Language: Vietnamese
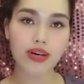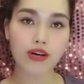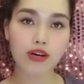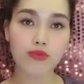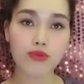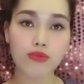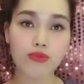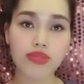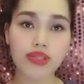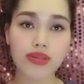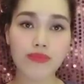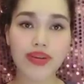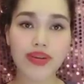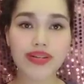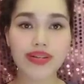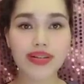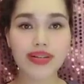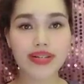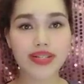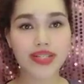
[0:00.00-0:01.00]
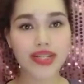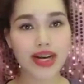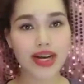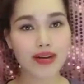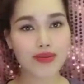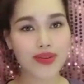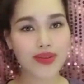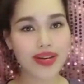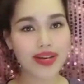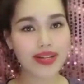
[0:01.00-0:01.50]
Hồng Nhung xin mến gửi lời
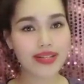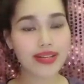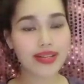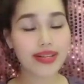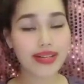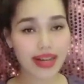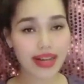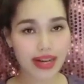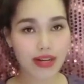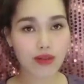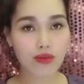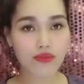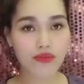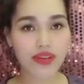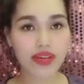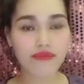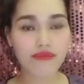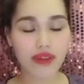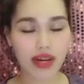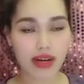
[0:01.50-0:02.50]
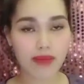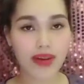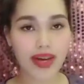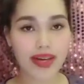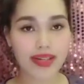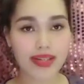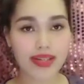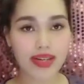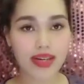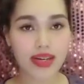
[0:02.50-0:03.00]
chào đến tất cả quý vị và các
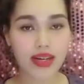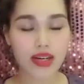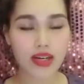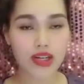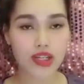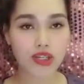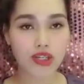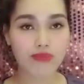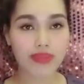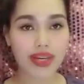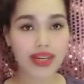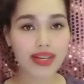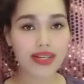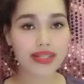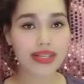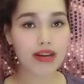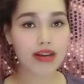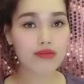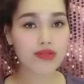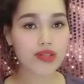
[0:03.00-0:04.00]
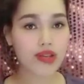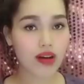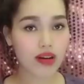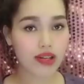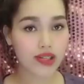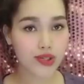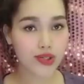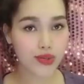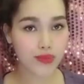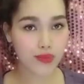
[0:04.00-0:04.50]
bạn. Chúng ta đang theo
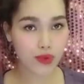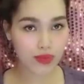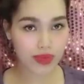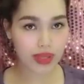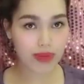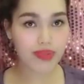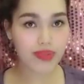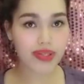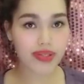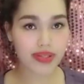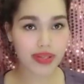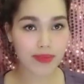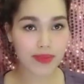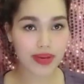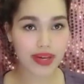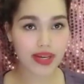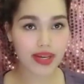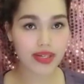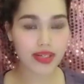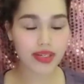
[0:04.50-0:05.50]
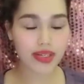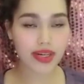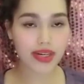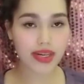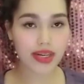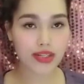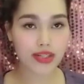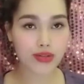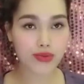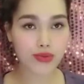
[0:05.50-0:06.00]
dõi chuyên mục Tâm sự thầm kín trên
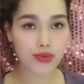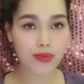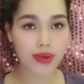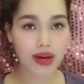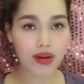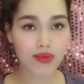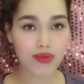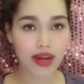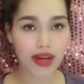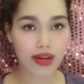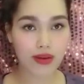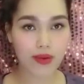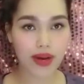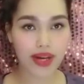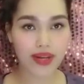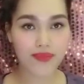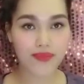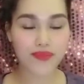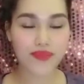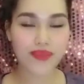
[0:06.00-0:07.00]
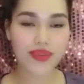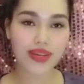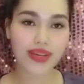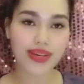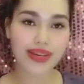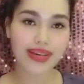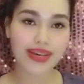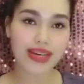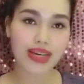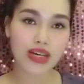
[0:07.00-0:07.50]
kênh youtube Ao Đoải Ngoại.
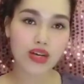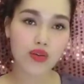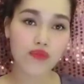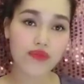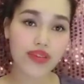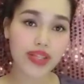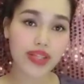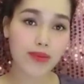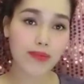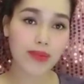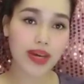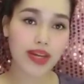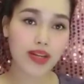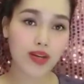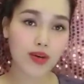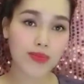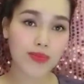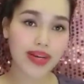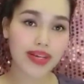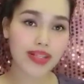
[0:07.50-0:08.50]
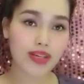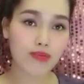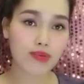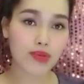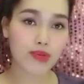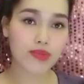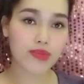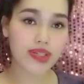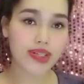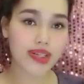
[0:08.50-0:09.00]
Quý vị thân mến, hôm nay thì
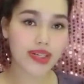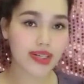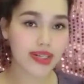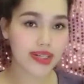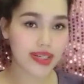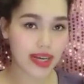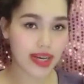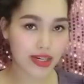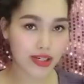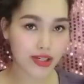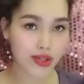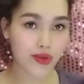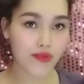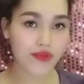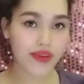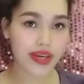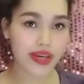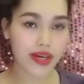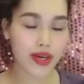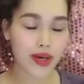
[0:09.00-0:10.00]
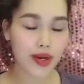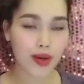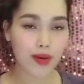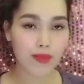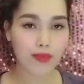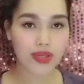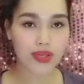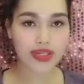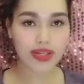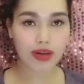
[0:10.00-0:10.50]
Hồng Nhung xin được gửi đến cho quý vị
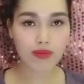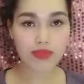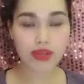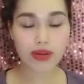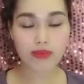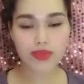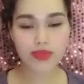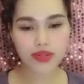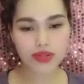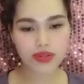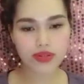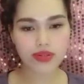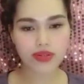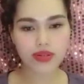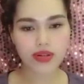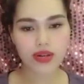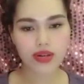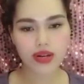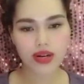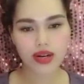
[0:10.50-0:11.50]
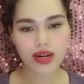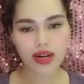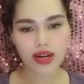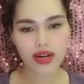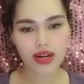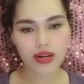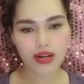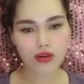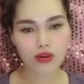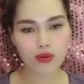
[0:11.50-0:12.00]
một dòng tâm sự
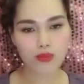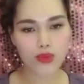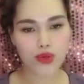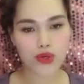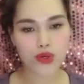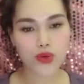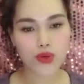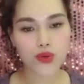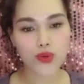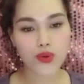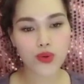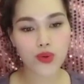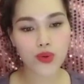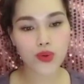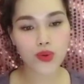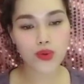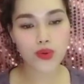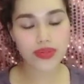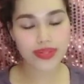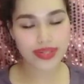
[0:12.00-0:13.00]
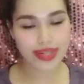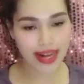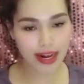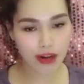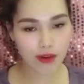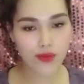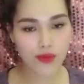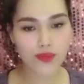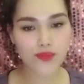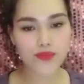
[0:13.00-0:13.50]
à, của một cô
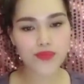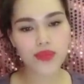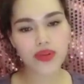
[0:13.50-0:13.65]
giáo.